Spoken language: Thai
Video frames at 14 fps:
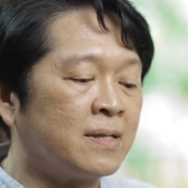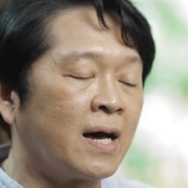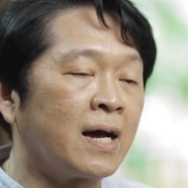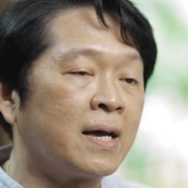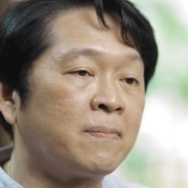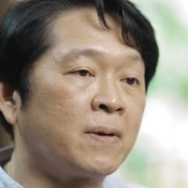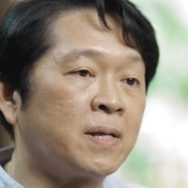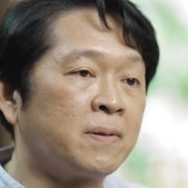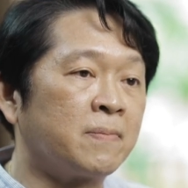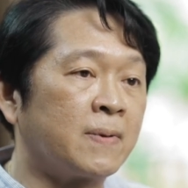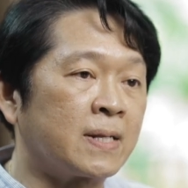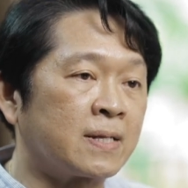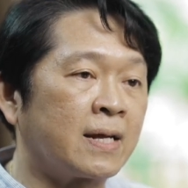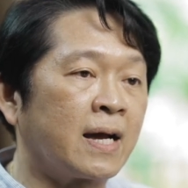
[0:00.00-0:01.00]
ได้ปฏิ
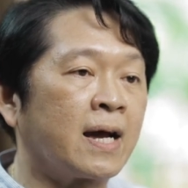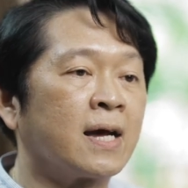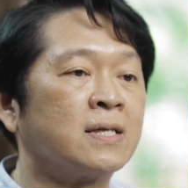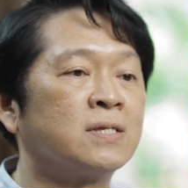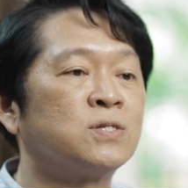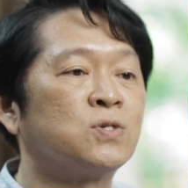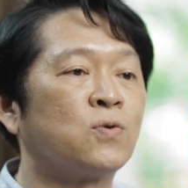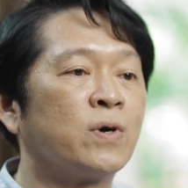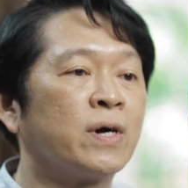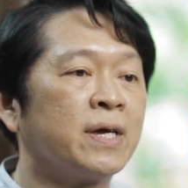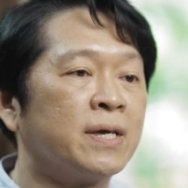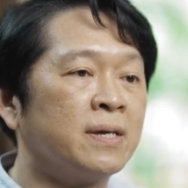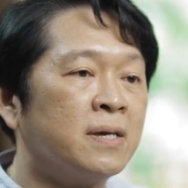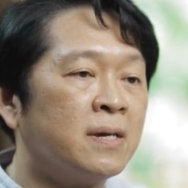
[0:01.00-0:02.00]
บัติงานช่ว
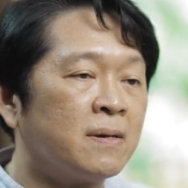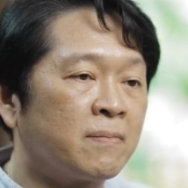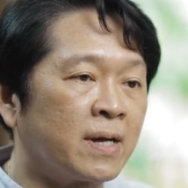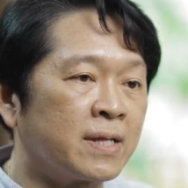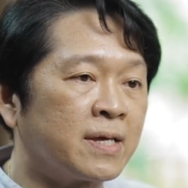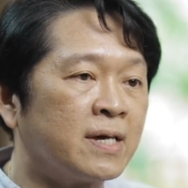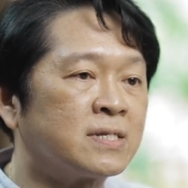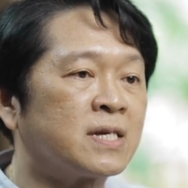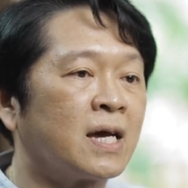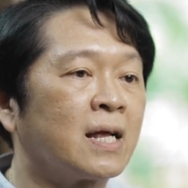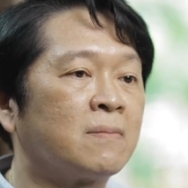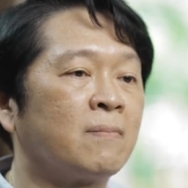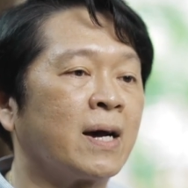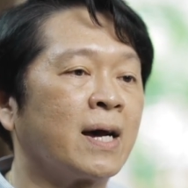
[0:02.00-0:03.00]
ยประเทศ
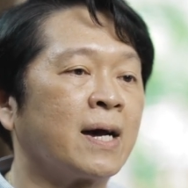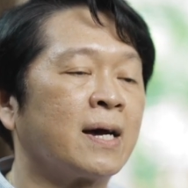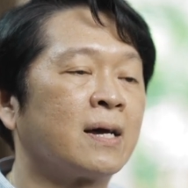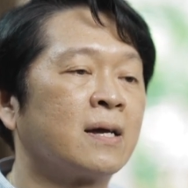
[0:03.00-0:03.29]
ชาติมา